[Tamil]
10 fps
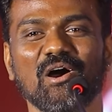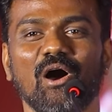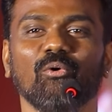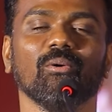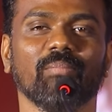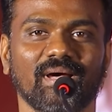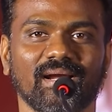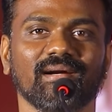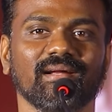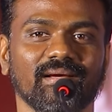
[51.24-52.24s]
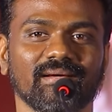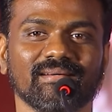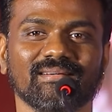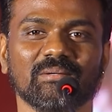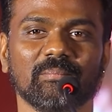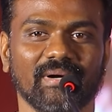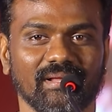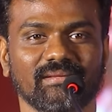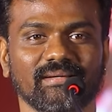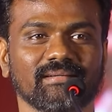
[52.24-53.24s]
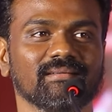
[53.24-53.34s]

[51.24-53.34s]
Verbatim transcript: அவ்வளோ பாராட்டினீங்க படத்தை